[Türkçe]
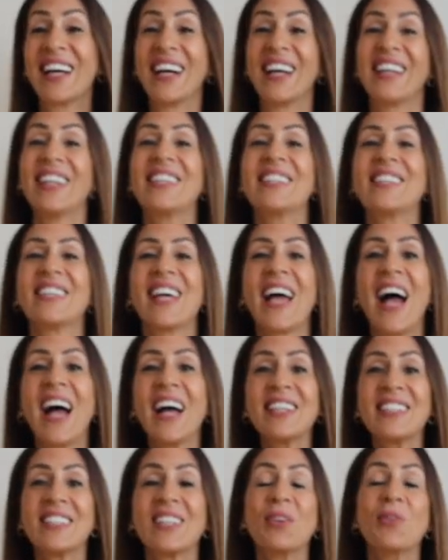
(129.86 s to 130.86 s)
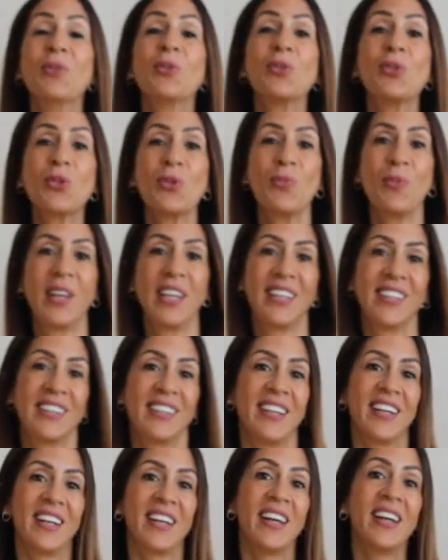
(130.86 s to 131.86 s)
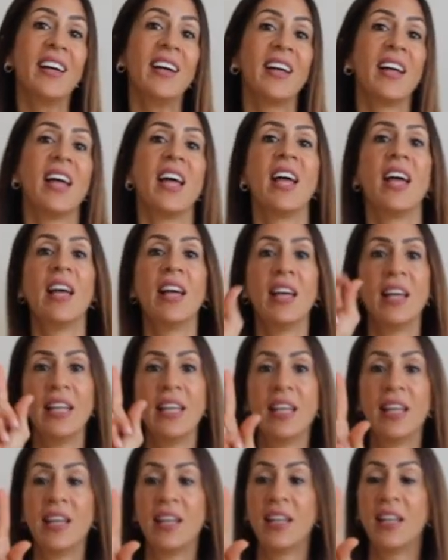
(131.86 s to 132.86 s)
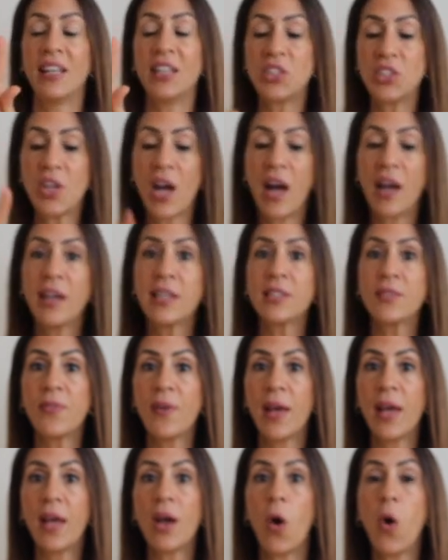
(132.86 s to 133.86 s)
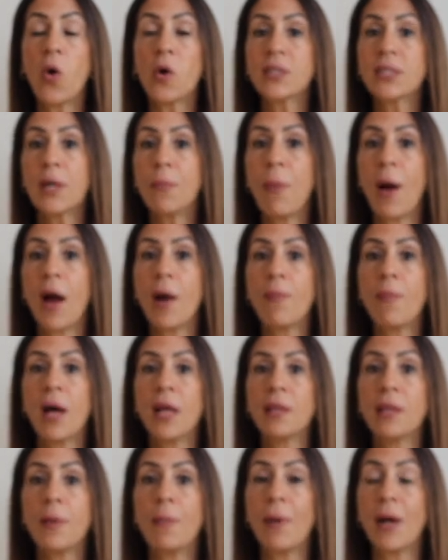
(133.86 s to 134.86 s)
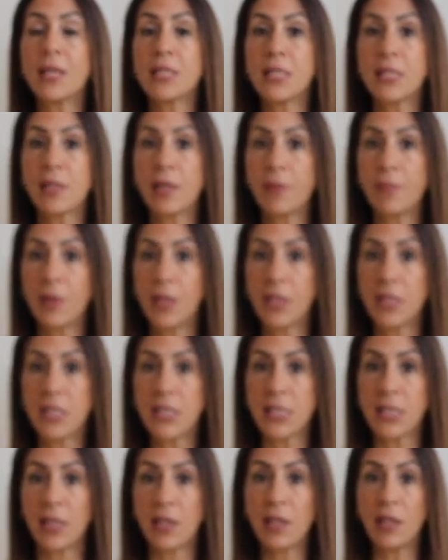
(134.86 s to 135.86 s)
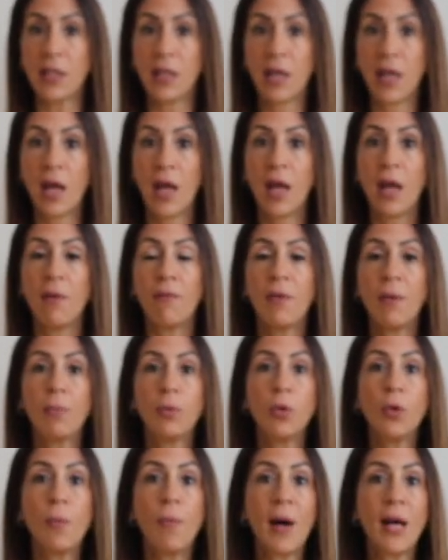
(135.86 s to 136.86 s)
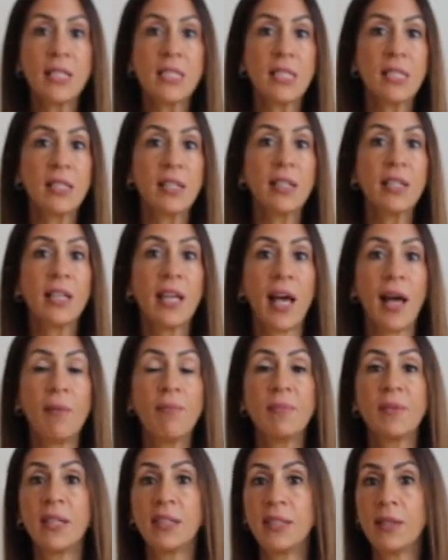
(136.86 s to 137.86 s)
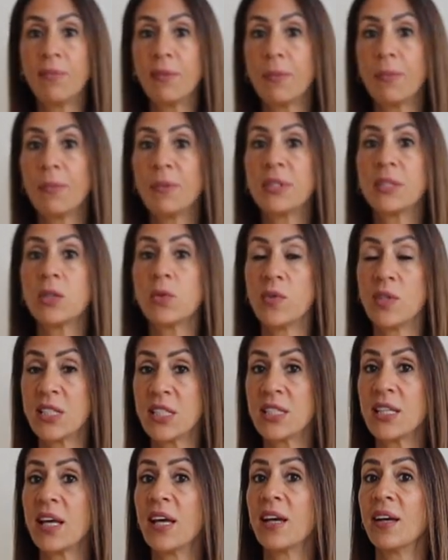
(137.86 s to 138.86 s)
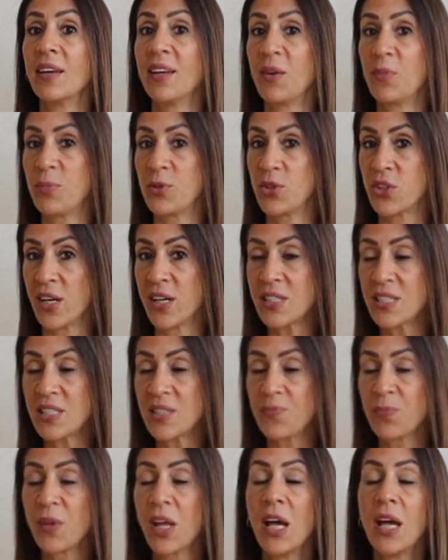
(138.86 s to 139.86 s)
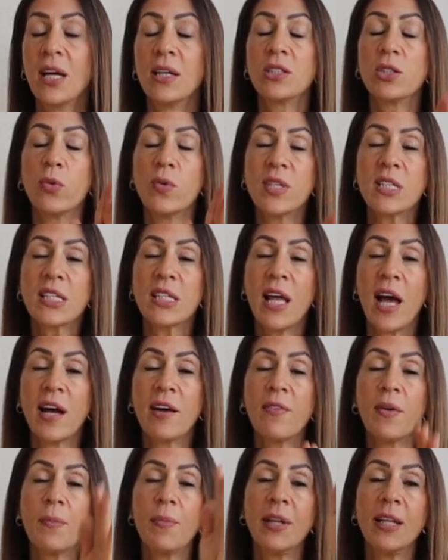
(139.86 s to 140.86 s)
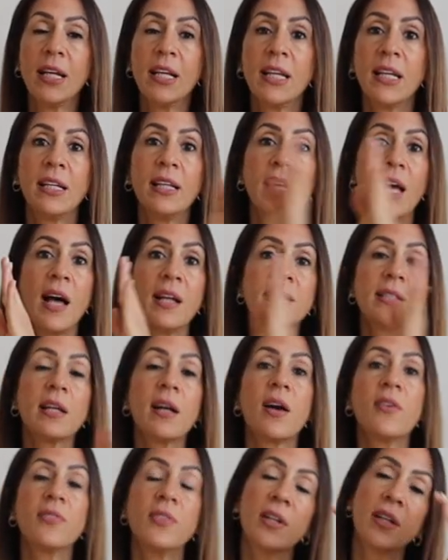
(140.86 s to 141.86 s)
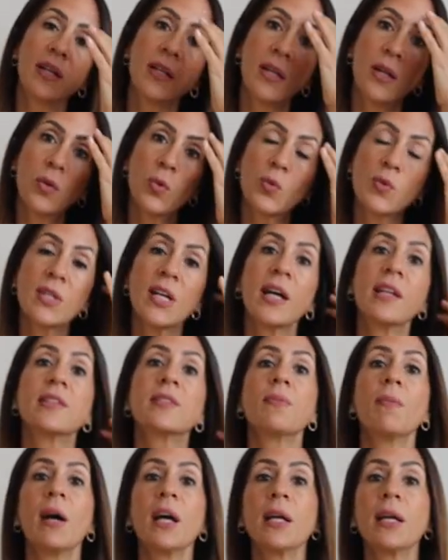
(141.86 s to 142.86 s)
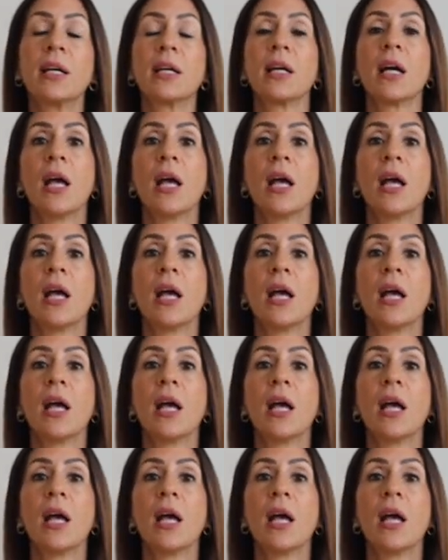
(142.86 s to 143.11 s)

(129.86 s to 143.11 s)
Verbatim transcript: karaciğer 3 meridyeni. E, işaret ve orta parmağınla bastırabilirsin. Ve bunu bastırırken dediğim gibi bir twist de yapacağız Twistler ve bedenin yan taraflarını uzatmak